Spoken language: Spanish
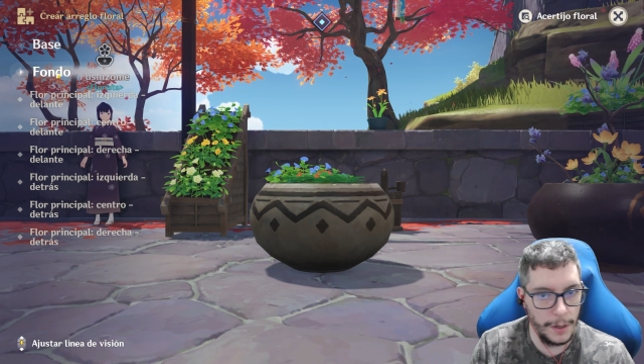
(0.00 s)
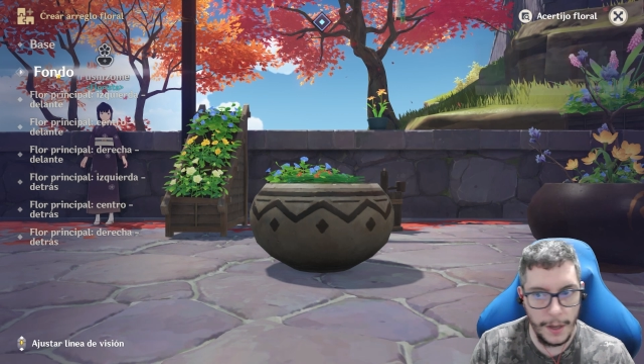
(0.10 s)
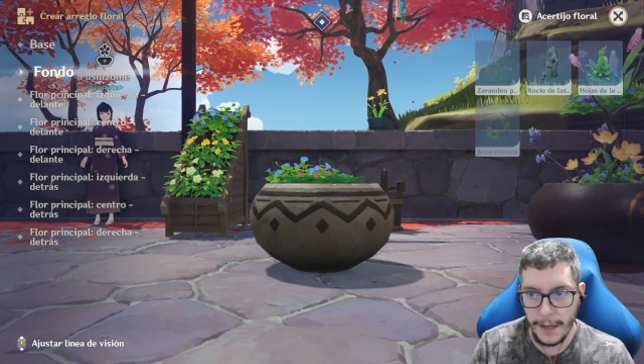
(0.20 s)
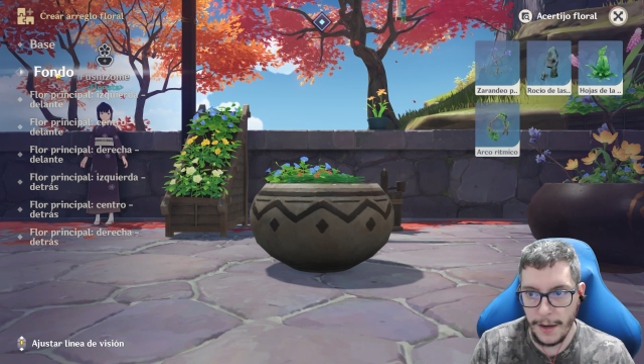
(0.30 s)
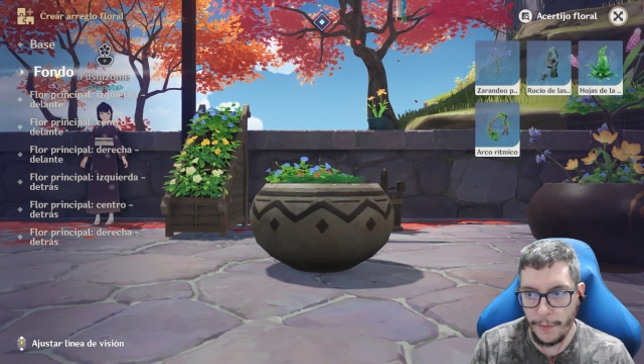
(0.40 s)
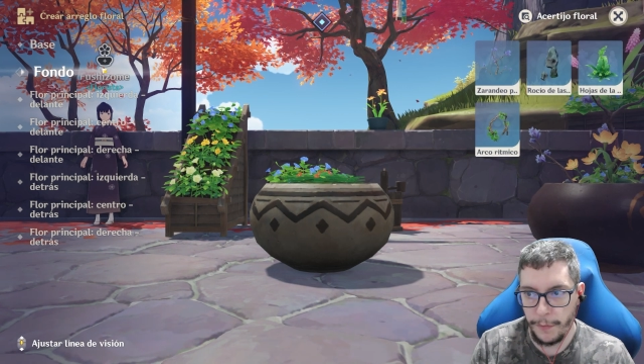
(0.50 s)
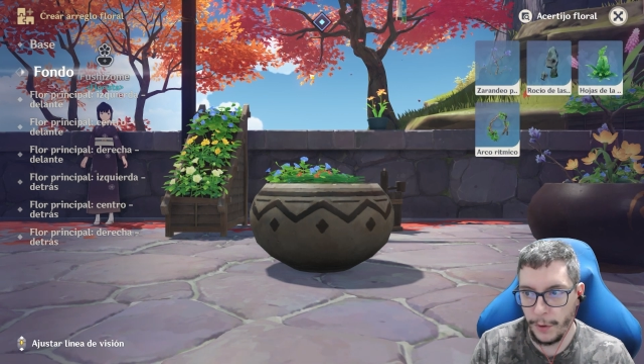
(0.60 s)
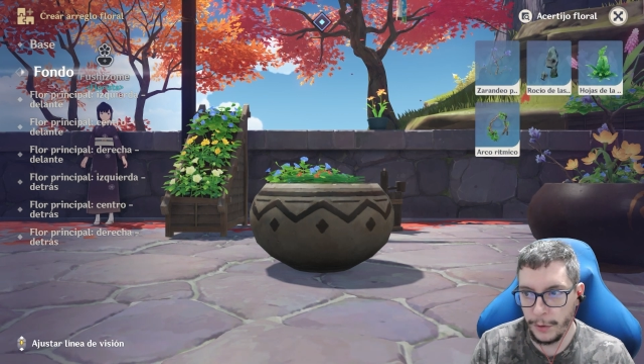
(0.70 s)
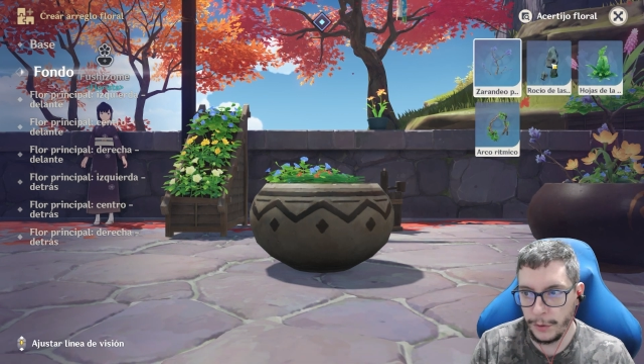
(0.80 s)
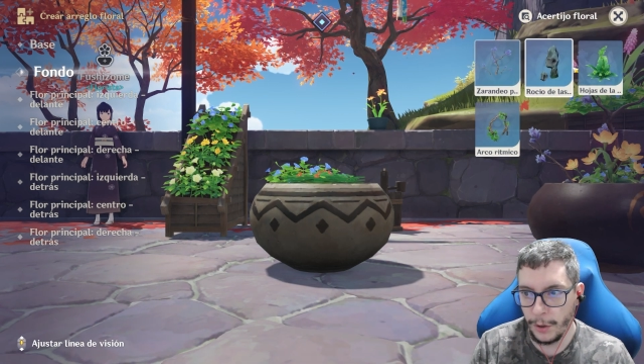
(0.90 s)
En el
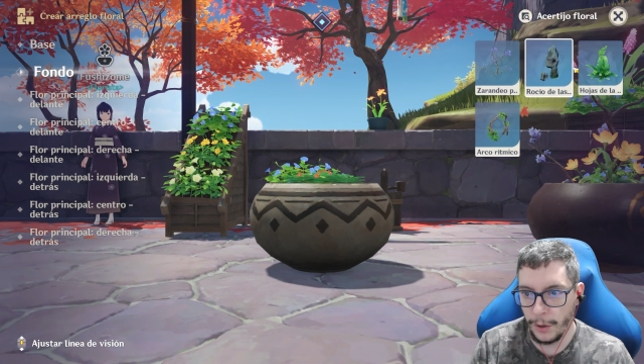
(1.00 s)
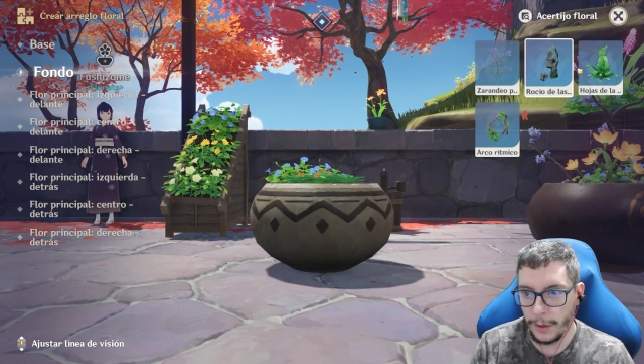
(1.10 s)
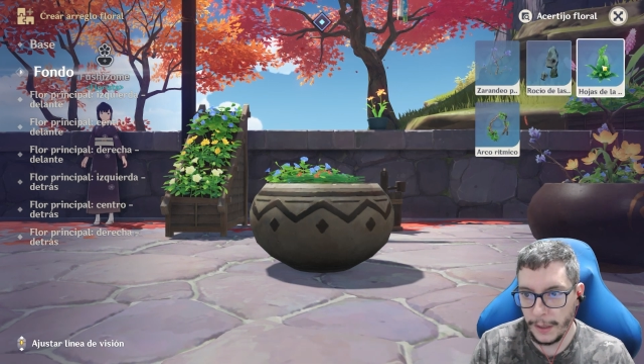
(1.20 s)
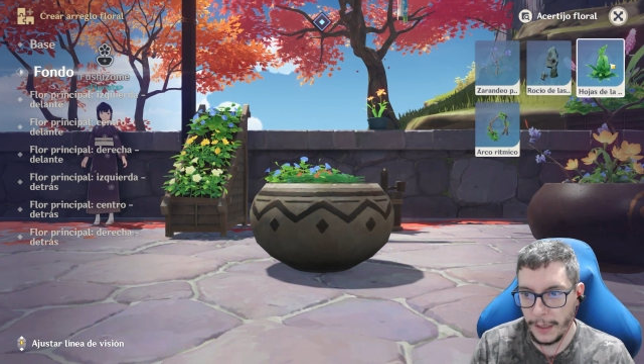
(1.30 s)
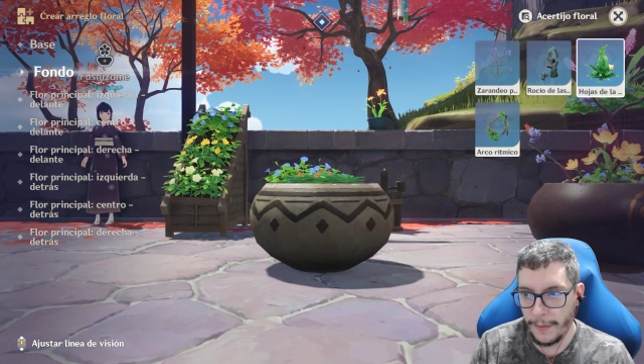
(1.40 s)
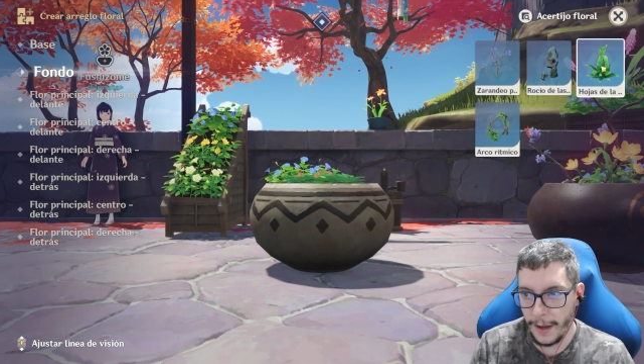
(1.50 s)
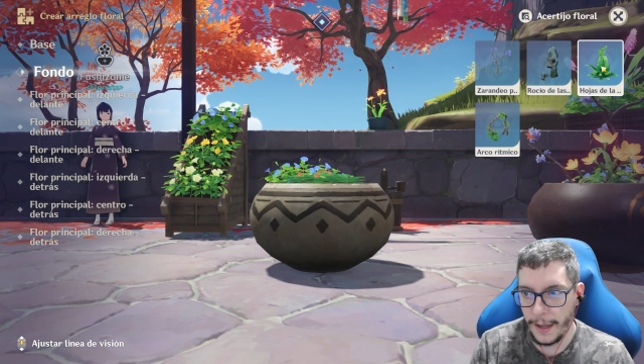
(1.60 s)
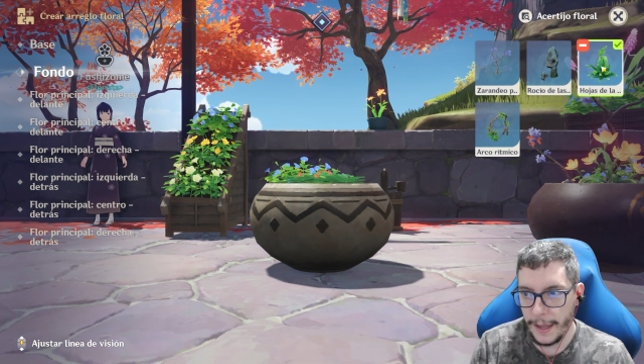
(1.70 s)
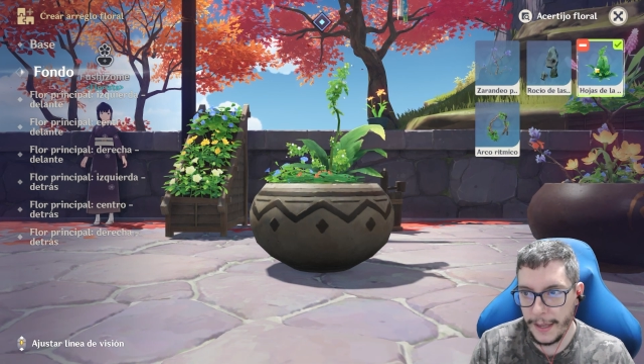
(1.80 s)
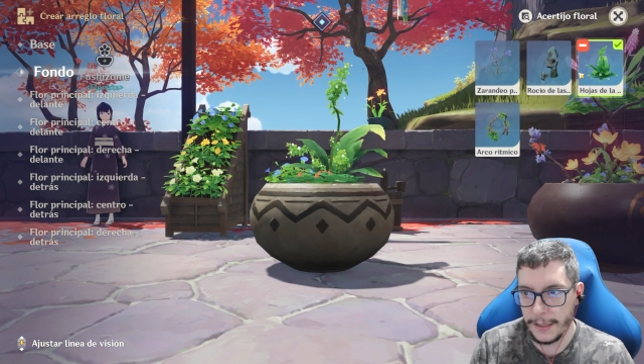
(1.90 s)
fondo iba
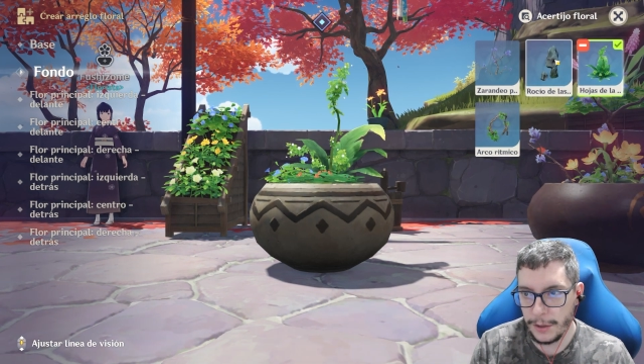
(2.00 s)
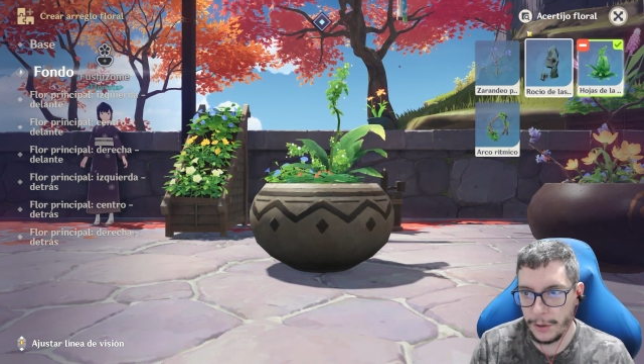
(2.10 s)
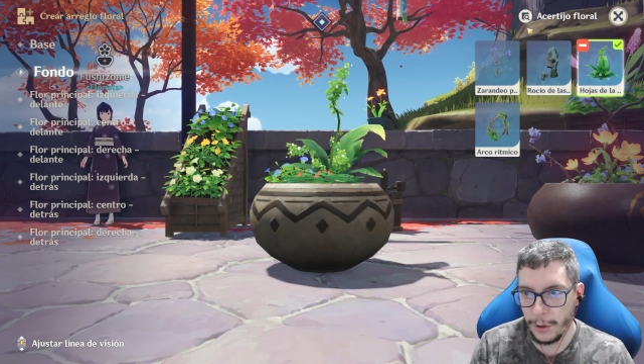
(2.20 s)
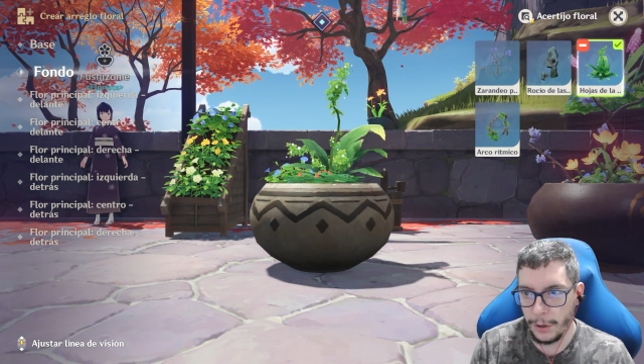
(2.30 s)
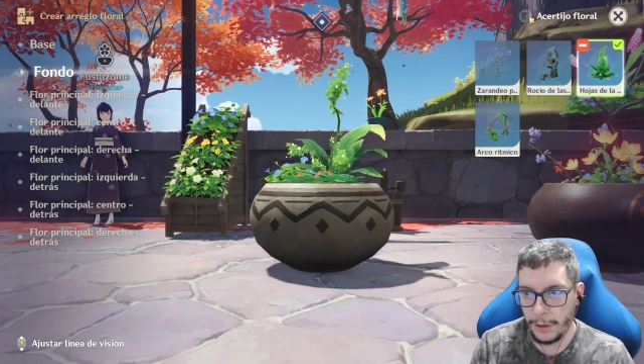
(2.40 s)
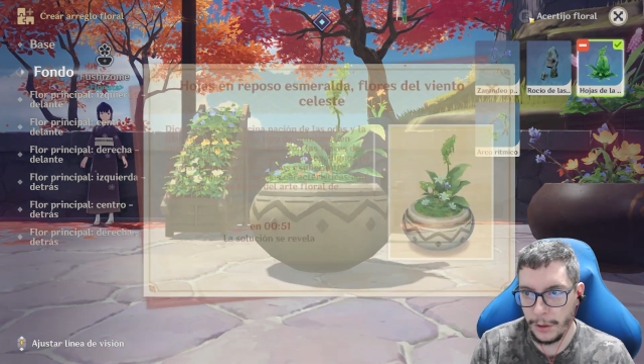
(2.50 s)
esto.